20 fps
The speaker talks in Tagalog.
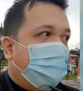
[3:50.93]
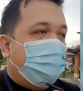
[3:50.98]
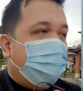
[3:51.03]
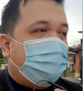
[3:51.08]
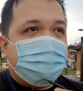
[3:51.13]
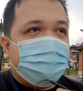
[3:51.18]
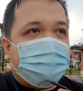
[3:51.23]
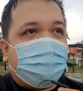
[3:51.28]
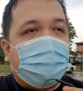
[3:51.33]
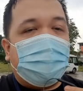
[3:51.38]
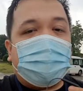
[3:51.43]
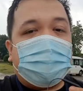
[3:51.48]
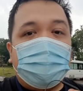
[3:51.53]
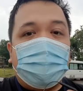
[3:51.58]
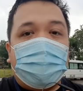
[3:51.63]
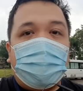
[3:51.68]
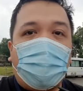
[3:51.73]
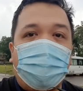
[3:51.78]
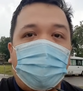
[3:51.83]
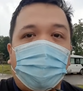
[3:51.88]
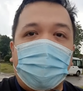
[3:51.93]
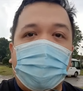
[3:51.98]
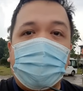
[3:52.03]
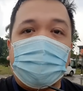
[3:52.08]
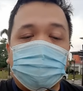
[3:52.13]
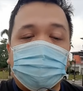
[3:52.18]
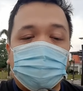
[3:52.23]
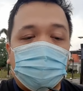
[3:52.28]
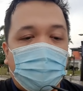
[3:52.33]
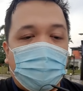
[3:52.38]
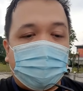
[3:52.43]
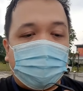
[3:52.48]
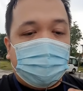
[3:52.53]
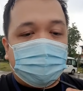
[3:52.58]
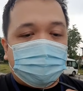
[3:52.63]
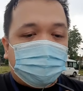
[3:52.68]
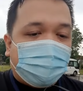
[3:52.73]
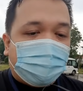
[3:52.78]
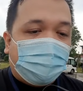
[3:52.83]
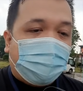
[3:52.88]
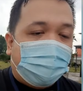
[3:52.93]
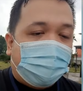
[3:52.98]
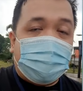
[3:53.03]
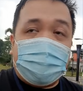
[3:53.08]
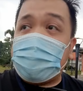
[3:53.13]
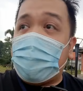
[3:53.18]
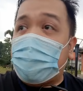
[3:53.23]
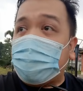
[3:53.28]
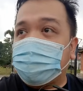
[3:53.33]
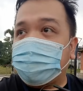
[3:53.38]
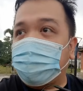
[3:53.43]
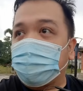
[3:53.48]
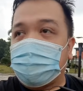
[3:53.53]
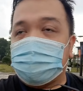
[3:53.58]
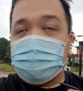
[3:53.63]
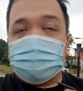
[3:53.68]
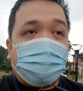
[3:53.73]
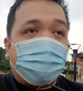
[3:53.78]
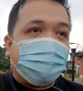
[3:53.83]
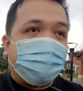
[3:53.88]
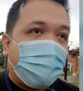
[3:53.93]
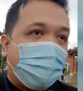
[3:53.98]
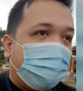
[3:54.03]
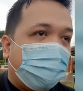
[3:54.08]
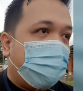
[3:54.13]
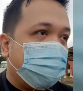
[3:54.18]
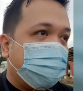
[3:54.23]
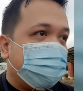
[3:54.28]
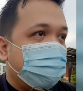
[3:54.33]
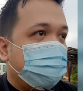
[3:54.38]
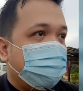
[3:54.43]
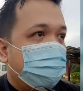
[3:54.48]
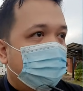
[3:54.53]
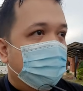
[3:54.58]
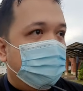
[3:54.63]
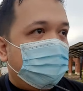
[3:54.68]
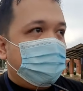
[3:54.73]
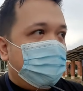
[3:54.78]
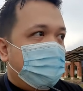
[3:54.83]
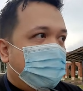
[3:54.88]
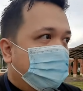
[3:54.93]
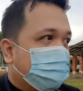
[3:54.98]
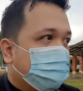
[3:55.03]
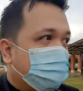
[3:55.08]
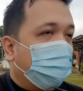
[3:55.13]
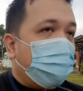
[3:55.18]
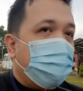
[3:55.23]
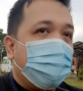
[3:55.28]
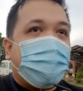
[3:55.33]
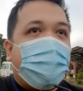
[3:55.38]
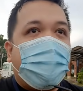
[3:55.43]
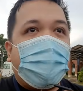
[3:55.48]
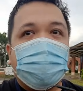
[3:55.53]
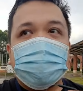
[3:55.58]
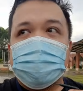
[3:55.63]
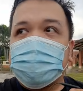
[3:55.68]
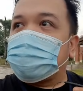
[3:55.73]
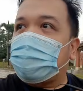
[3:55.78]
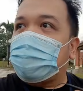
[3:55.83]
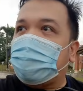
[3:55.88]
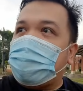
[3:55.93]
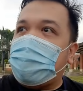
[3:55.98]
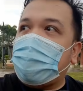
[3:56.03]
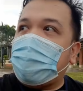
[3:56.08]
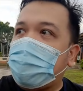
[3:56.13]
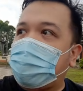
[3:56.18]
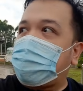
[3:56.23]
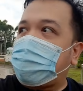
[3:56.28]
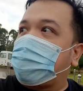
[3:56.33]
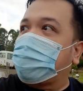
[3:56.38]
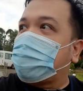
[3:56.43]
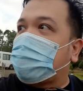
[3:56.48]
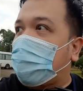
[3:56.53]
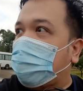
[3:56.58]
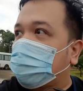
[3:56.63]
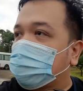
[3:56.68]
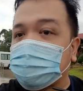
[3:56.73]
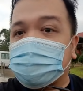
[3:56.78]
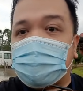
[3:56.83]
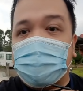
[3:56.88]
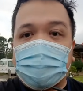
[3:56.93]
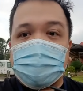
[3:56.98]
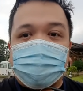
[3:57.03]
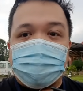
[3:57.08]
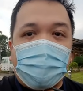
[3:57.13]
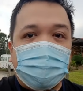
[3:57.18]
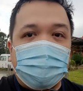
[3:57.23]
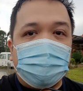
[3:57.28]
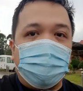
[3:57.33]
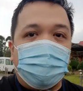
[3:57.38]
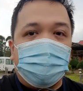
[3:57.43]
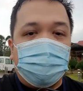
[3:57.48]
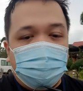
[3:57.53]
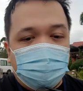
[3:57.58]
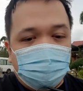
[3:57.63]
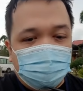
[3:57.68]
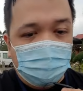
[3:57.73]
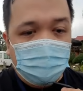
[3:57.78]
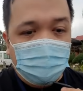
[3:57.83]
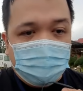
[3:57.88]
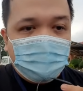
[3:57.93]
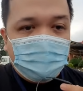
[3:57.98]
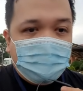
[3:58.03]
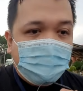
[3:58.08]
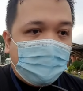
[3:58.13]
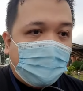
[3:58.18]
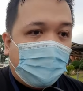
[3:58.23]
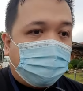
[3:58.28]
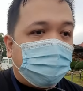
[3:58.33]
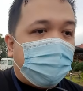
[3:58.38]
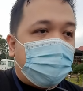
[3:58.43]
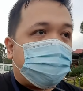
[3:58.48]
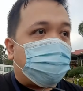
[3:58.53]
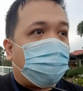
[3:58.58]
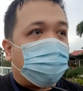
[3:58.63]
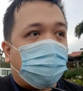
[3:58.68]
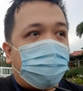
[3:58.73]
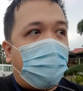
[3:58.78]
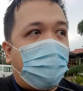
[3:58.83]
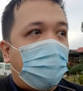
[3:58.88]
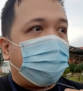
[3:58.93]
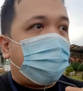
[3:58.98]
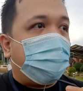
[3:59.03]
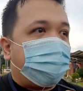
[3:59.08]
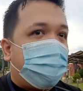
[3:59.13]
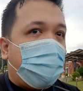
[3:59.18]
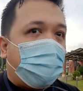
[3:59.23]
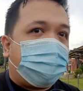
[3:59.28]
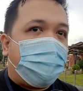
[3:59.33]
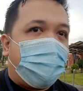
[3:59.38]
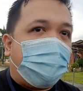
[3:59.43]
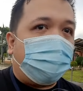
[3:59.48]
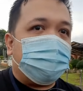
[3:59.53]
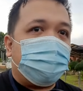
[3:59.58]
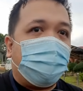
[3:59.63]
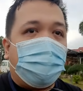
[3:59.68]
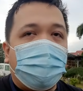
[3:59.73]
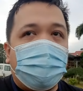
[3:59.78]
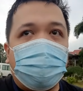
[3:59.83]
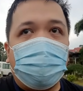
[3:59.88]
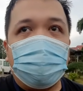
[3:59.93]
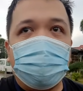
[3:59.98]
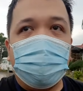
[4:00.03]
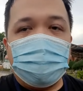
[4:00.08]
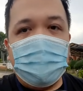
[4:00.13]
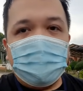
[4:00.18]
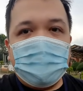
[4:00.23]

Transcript: And talagang ako po ay natutuwa dito sa nangyari po dito sa Batangas. So yun guys, uh, papunta ako sa next venue. I'm not sure kung makakapag-vlog pa ako doon.